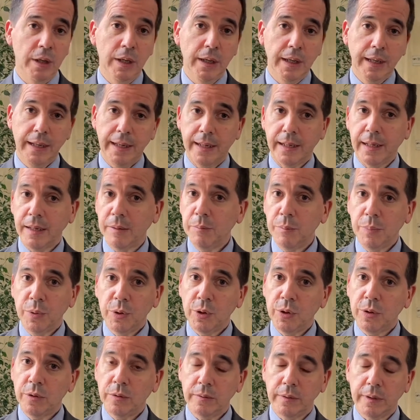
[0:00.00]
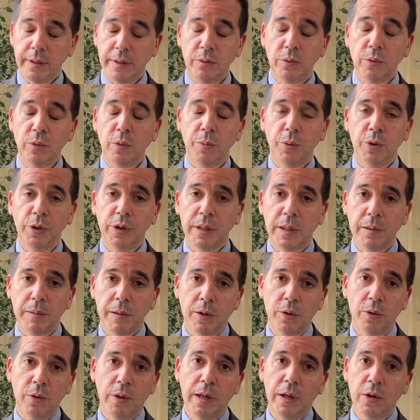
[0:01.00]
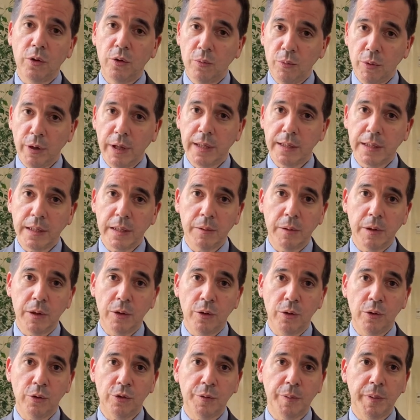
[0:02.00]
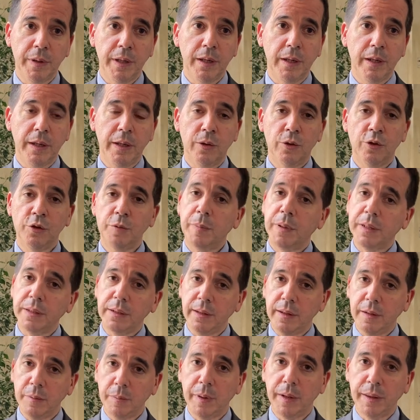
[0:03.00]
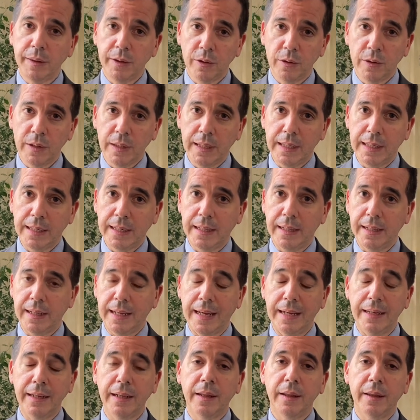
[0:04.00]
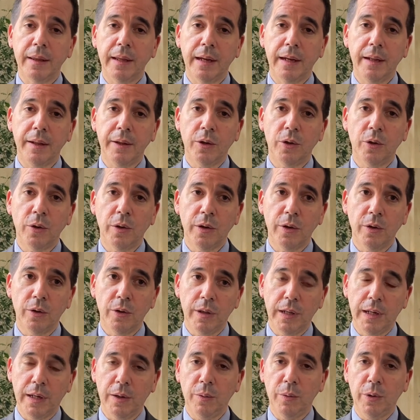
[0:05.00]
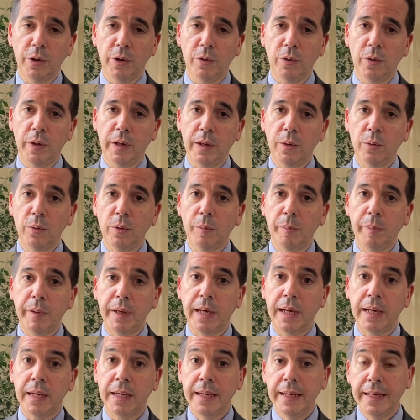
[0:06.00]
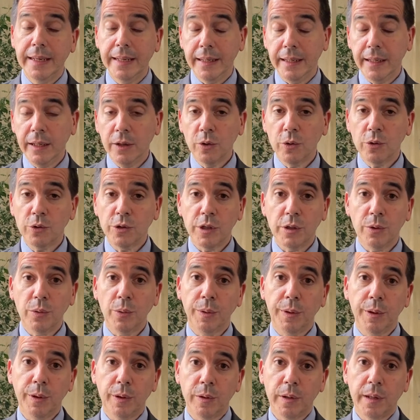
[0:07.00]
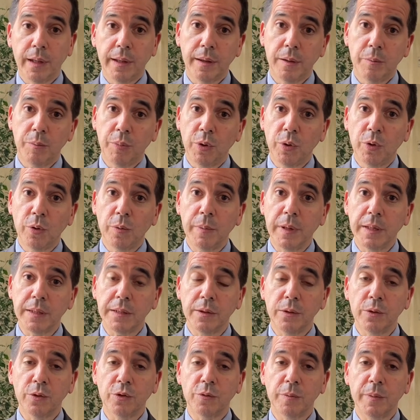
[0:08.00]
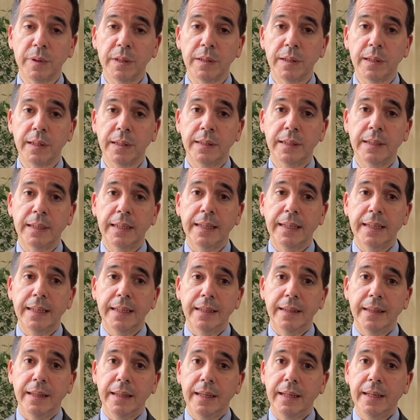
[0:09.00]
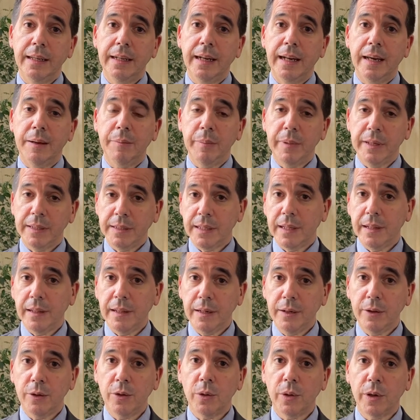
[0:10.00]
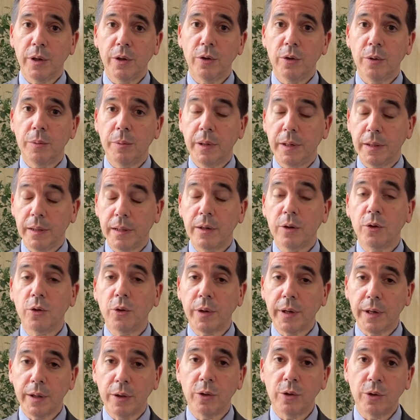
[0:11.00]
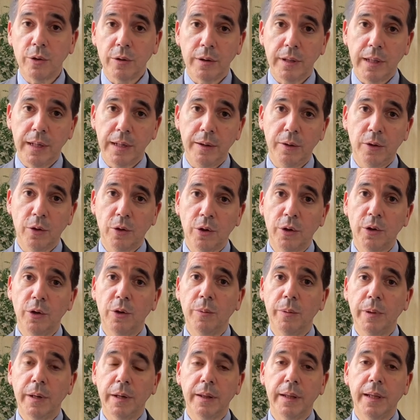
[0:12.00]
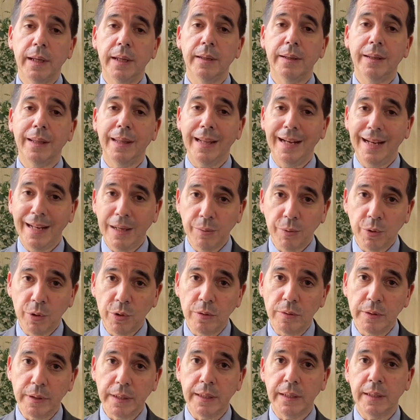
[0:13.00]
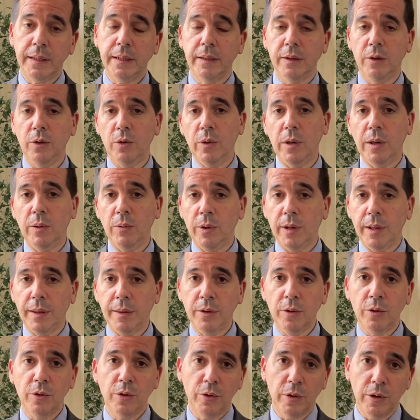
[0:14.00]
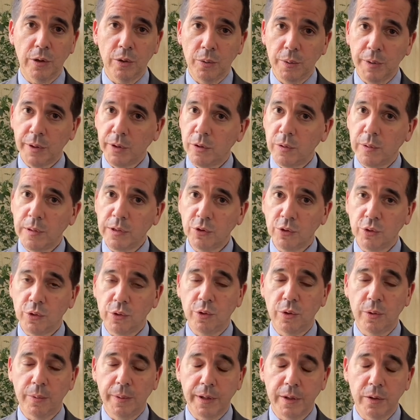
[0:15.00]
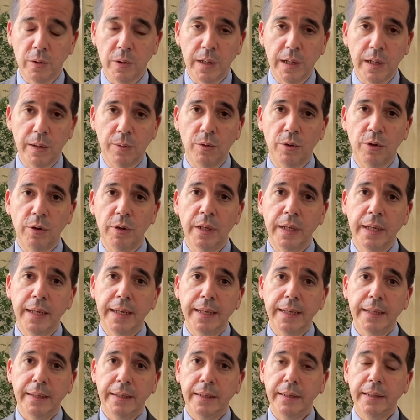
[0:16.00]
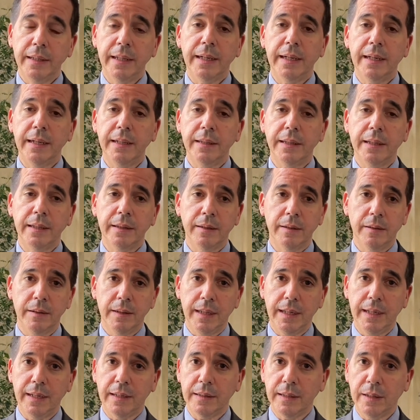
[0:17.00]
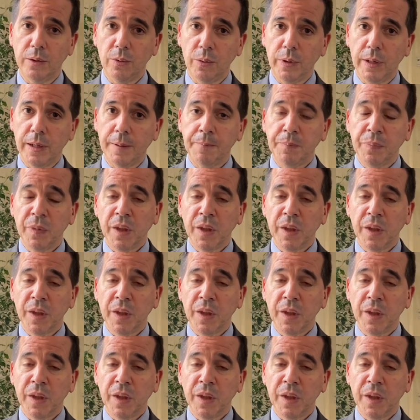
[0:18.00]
Ejemplo, grupo de trabajo en la Comunidad de Trabajo de los Pirineos, participación en la Alianza del Hidrógeno de la Unión Europea y constitución hace poco más de dos meses de la Mesa del Hidrógeno Verde, del Corredor del Hidrógeno Verde del Ebro, ¿eh? en colaboración con el Gobierno Vasco, Gobierno Aragón y Generalitat de Cataluña.